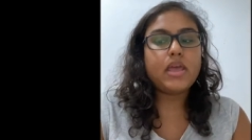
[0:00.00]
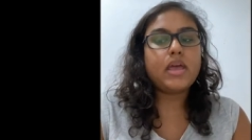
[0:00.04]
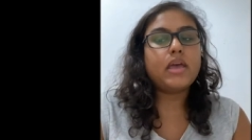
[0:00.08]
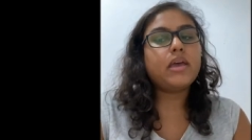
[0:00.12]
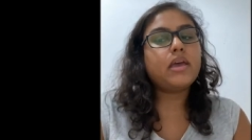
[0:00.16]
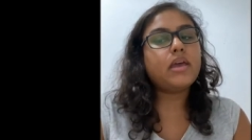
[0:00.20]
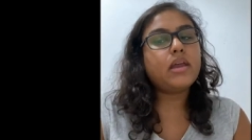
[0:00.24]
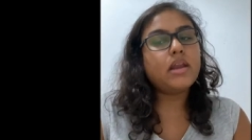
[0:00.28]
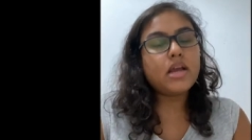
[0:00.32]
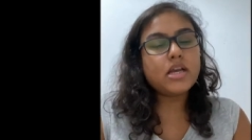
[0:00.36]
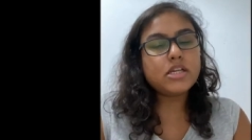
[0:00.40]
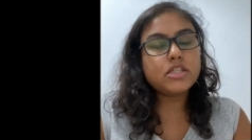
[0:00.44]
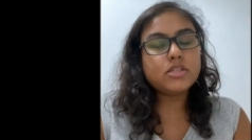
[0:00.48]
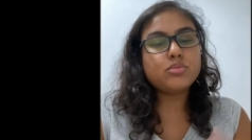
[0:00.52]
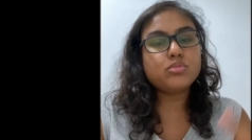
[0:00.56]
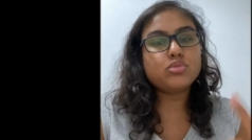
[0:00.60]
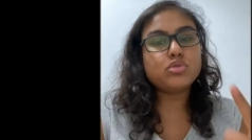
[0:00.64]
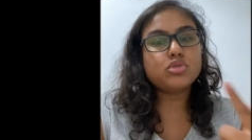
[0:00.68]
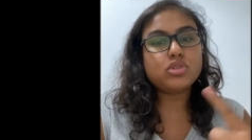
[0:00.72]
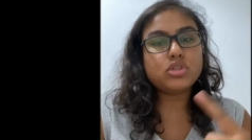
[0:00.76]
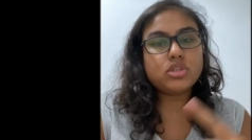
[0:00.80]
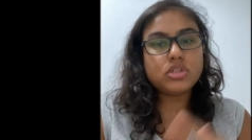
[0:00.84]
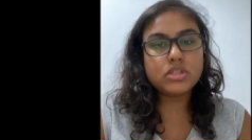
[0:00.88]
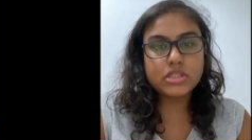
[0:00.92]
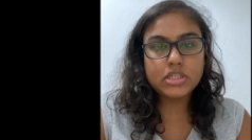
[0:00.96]

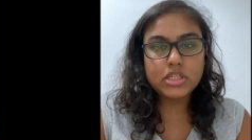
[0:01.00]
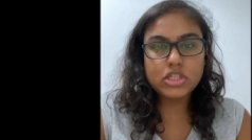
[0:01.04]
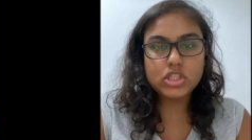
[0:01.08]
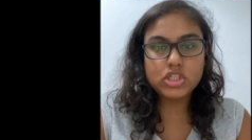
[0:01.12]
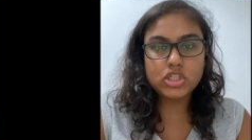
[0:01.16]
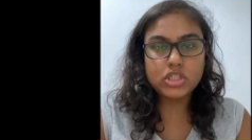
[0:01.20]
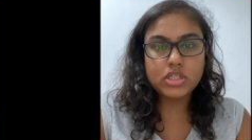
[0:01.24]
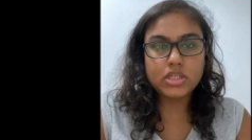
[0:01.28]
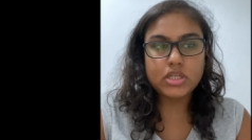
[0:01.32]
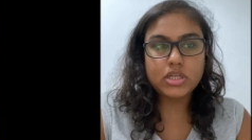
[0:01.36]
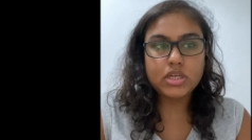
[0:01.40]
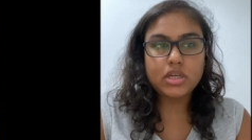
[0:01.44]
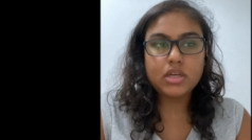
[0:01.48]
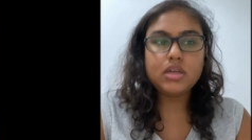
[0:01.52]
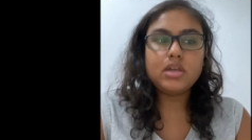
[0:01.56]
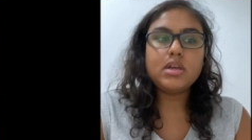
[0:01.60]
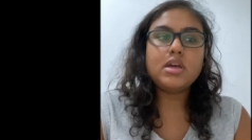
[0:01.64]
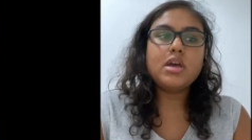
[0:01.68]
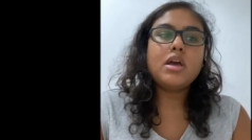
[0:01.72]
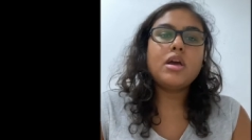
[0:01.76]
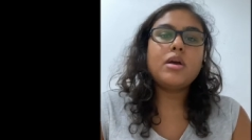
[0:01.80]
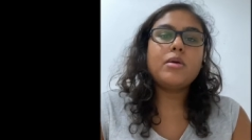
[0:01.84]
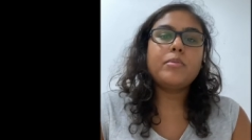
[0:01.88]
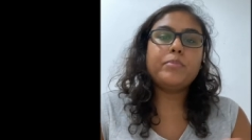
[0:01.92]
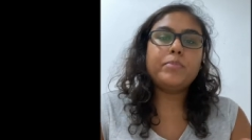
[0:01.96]
Erasmus stajını
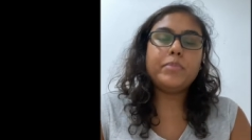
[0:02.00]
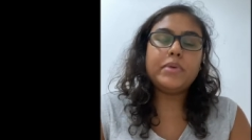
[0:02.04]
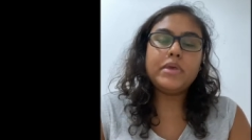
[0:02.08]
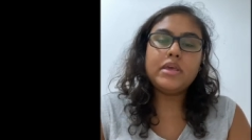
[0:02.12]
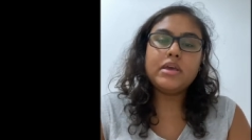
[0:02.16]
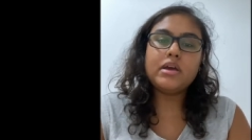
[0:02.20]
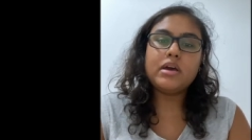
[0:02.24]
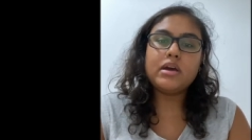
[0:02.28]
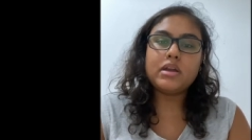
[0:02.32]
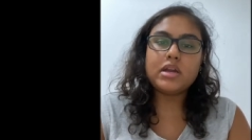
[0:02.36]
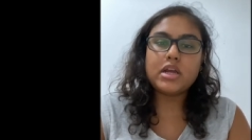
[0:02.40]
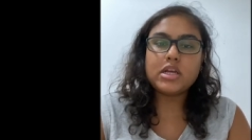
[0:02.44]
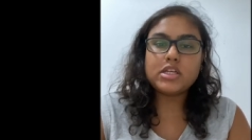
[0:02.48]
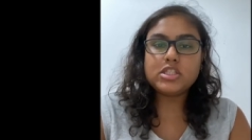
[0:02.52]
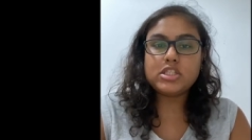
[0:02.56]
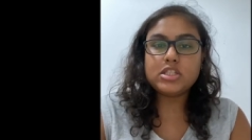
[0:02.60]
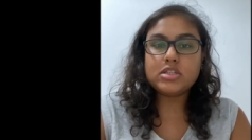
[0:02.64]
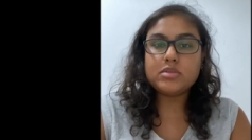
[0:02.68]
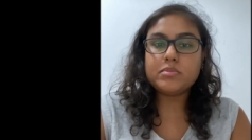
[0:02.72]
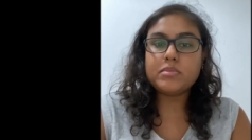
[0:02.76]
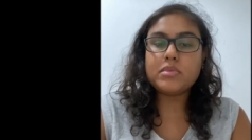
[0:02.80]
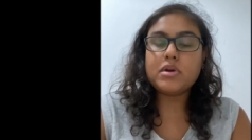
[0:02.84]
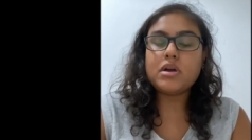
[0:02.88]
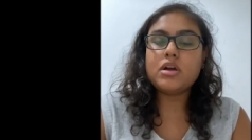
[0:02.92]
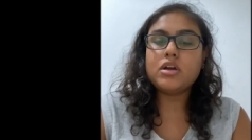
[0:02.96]
bir
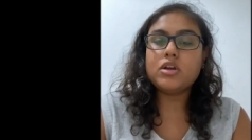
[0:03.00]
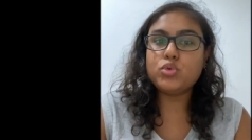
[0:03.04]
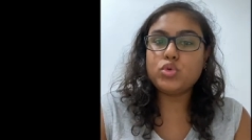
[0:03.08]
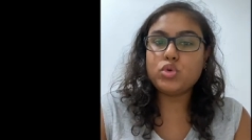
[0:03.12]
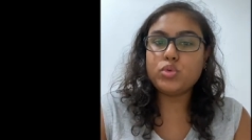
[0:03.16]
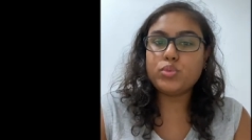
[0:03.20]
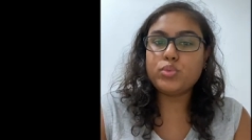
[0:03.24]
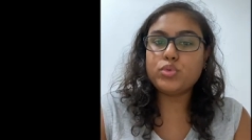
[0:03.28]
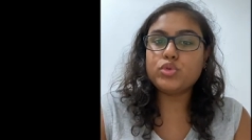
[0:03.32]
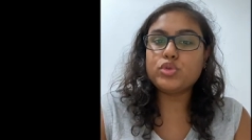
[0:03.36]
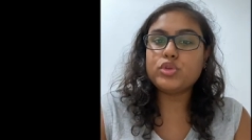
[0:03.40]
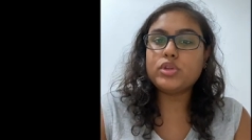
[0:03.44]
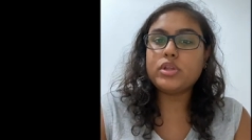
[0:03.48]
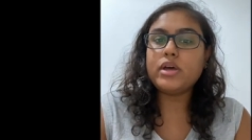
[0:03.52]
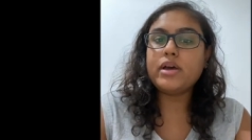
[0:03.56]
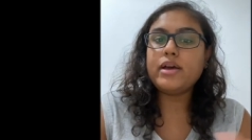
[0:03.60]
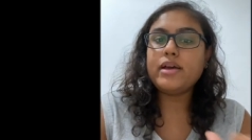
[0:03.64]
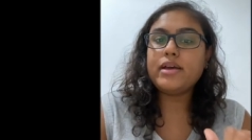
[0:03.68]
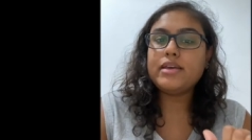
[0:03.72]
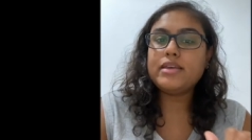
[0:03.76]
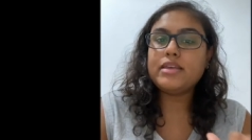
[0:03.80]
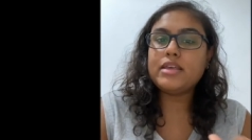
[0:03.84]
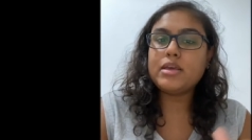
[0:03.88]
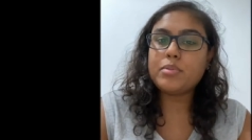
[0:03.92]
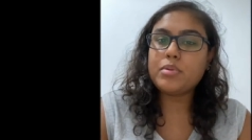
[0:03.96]
araştırma grubunda
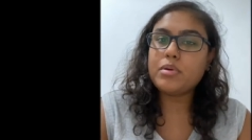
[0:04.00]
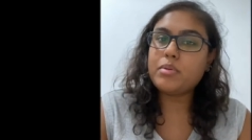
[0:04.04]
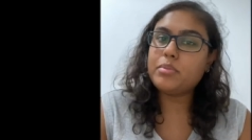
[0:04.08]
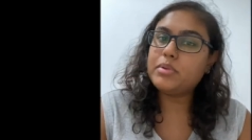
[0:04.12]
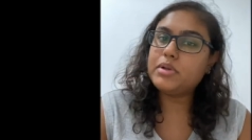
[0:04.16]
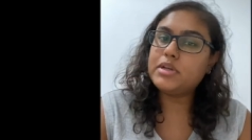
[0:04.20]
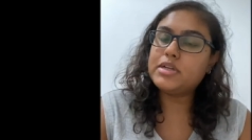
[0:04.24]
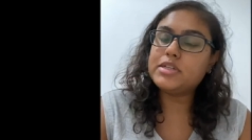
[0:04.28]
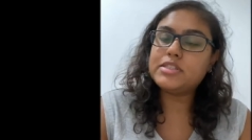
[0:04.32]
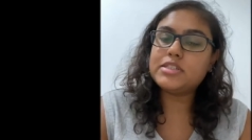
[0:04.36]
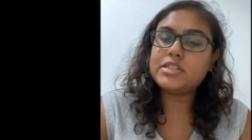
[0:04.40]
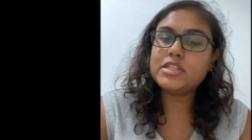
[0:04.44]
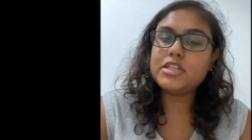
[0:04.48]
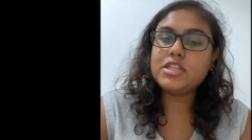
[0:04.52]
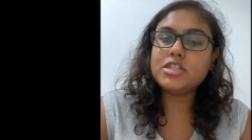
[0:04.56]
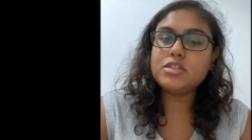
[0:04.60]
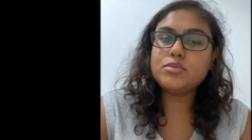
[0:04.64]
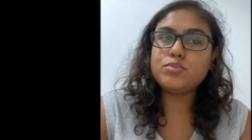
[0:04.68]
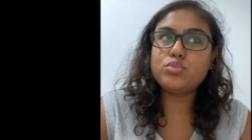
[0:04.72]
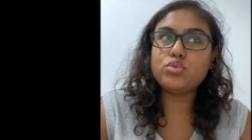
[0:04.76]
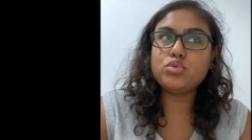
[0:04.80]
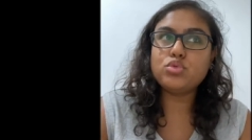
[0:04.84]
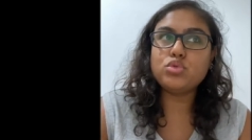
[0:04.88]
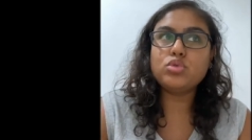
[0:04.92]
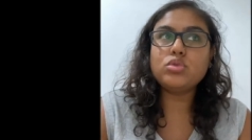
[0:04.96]

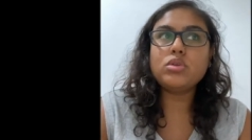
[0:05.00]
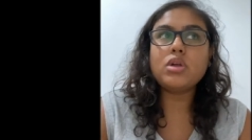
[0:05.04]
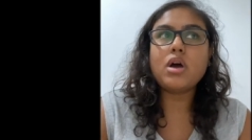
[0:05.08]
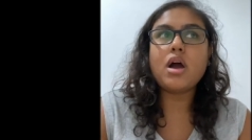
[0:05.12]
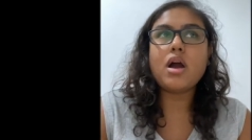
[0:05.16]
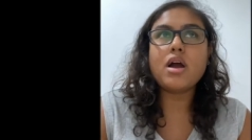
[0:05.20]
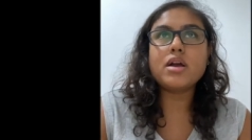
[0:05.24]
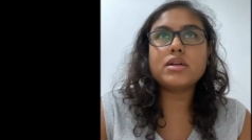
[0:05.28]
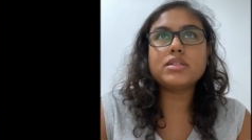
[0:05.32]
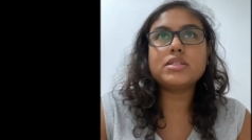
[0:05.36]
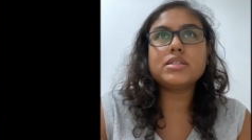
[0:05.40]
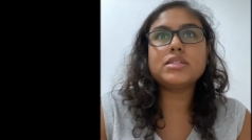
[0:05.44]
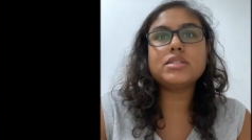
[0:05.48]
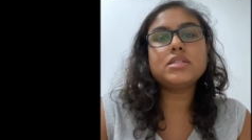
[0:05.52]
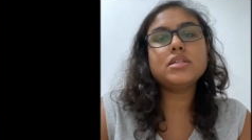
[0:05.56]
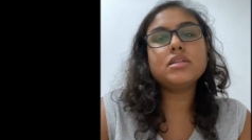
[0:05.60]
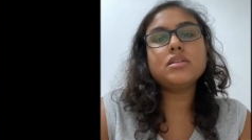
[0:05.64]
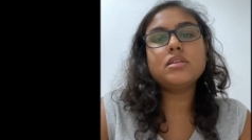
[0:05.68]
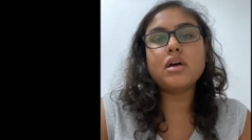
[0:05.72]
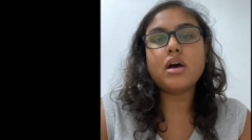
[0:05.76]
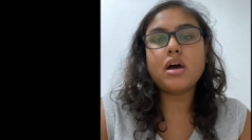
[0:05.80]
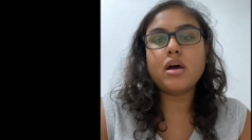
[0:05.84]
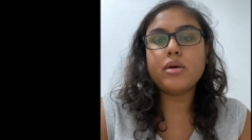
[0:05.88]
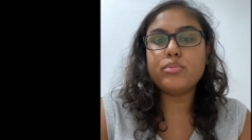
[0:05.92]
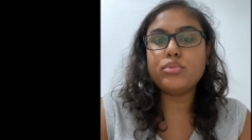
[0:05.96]
yapabilirsiniz. Bunun artısı
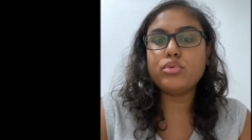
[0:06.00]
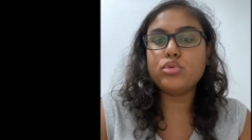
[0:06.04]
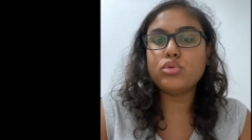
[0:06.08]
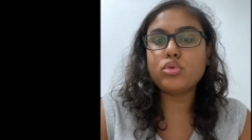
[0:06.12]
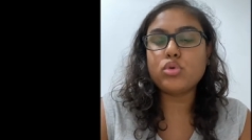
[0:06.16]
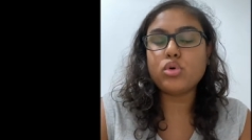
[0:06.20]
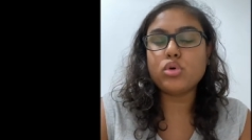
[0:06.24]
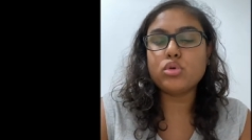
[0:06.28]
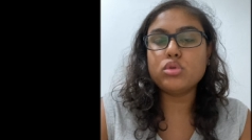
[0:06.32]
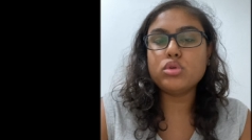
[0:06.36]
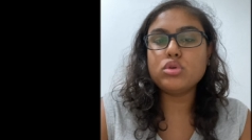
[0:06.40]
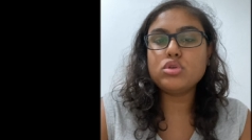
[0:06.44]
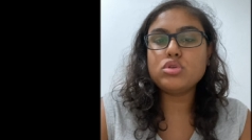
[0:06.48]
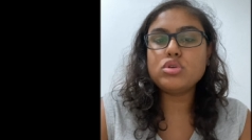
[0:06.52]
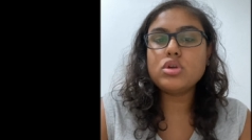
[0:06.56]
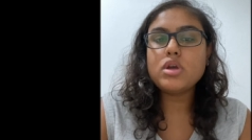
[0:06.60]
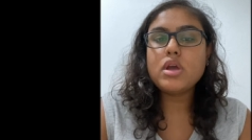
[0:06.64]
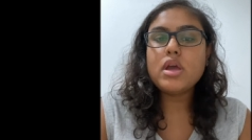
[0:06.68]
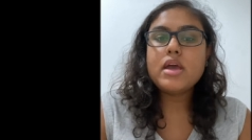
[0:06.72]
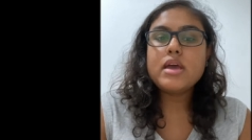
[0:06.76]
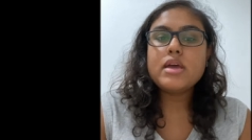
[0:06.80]
daha büyük olur.